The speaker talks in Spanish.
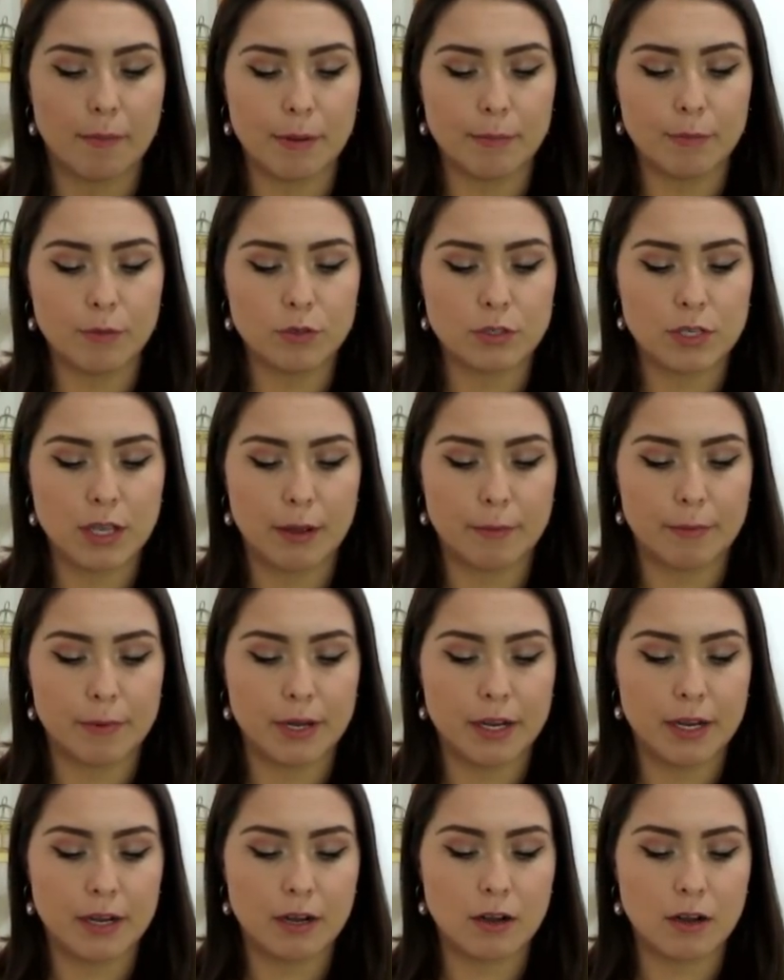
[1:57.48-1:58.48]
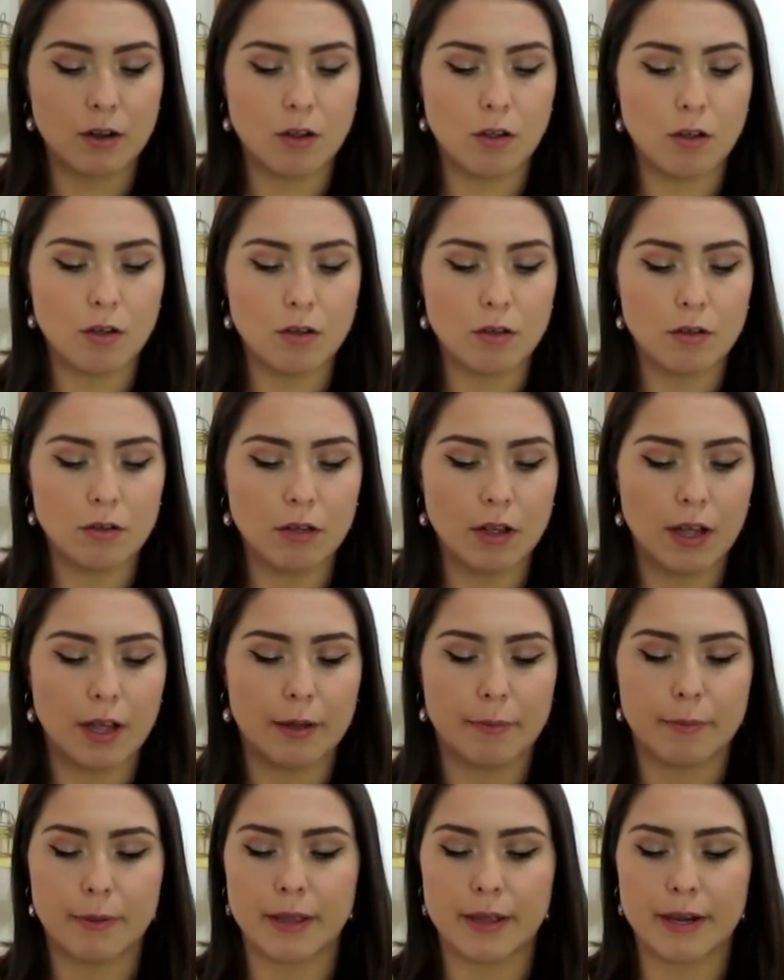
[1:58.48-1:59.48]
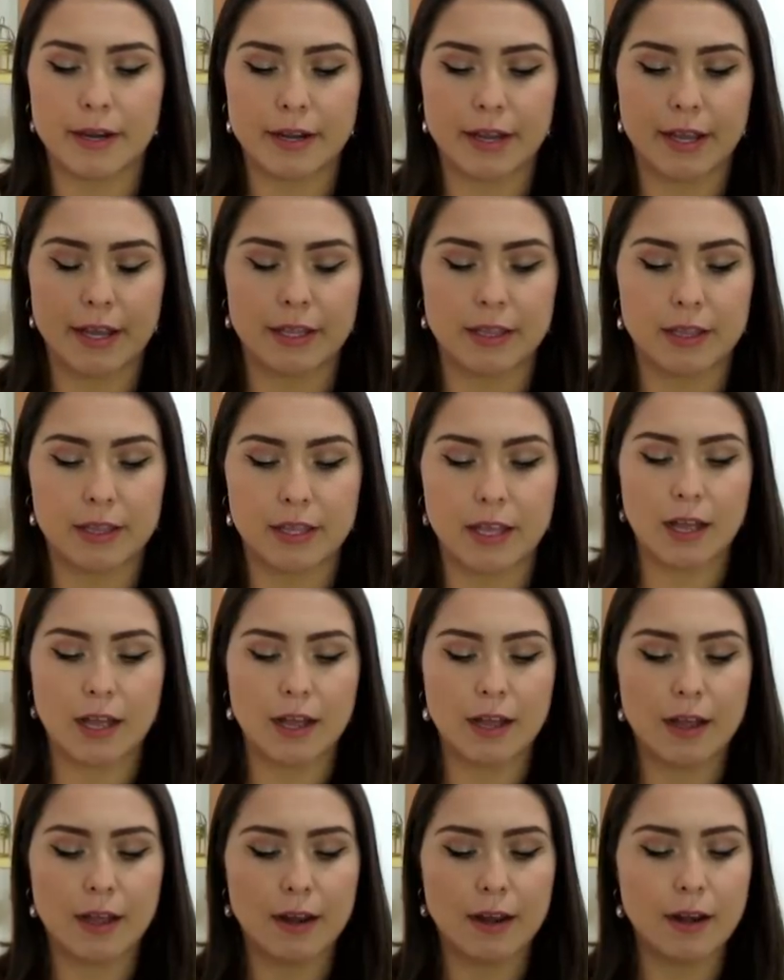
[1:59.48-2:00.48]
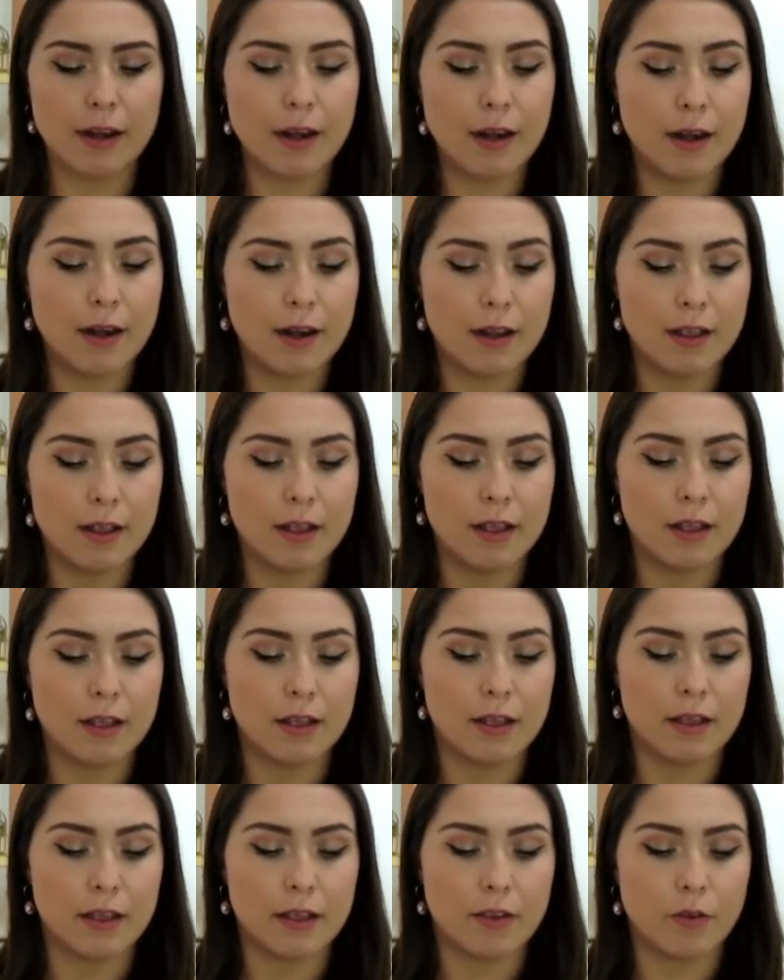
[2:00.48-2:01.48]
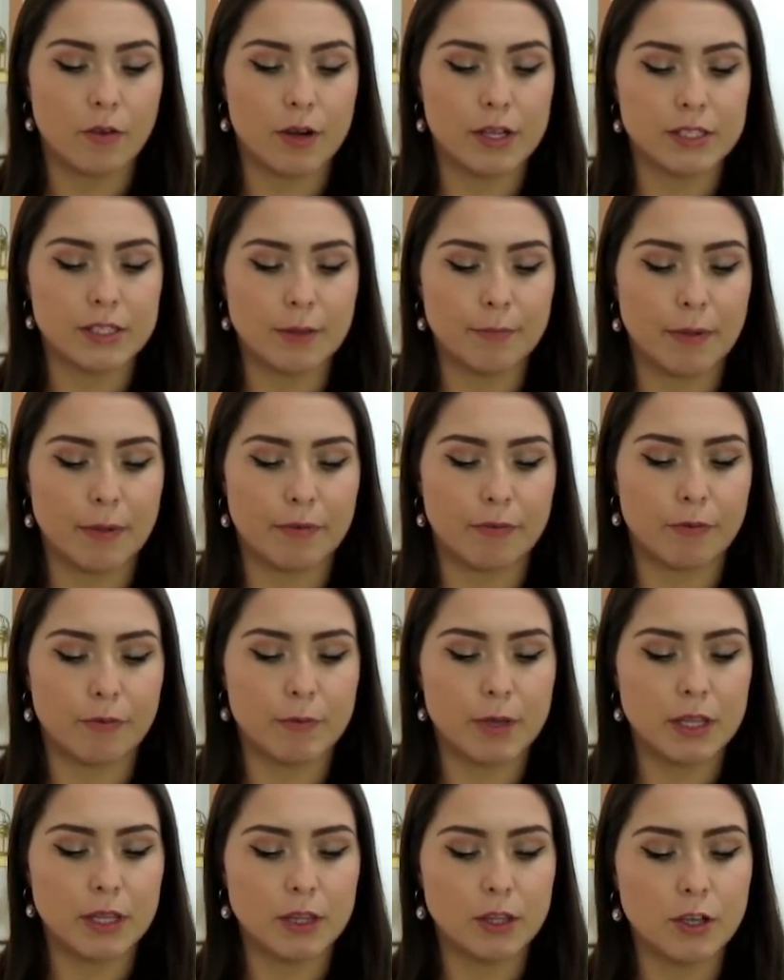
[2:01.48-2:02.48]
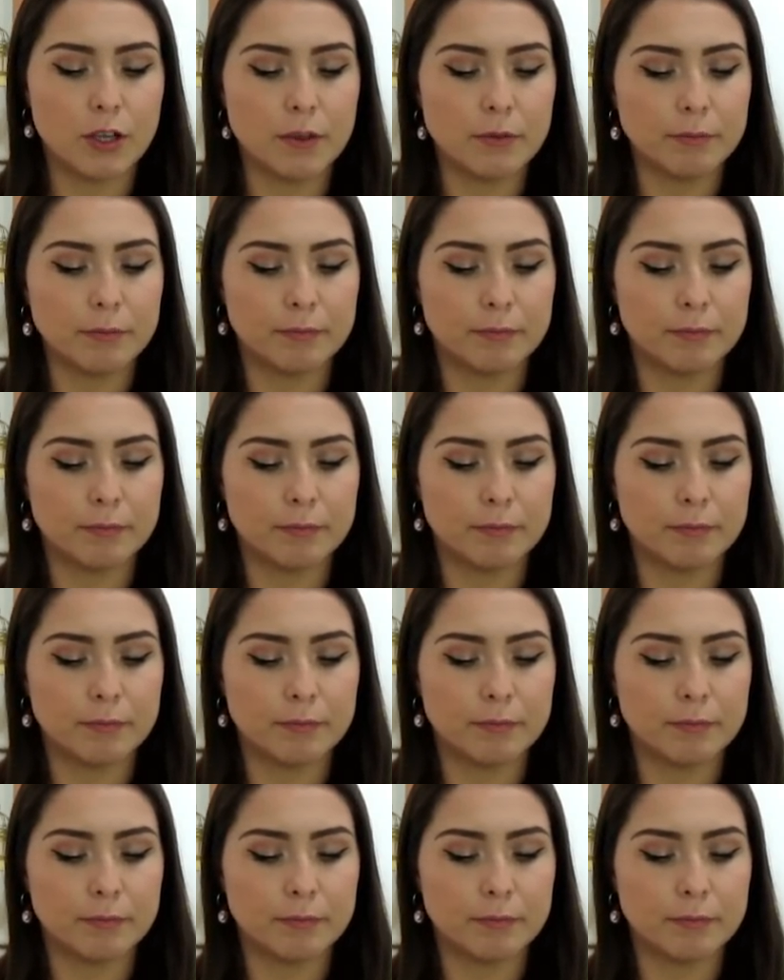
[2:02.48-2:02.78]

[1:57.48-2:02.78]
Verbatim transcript: Vamos a abrirlo, a ver qué tal con este perfumito.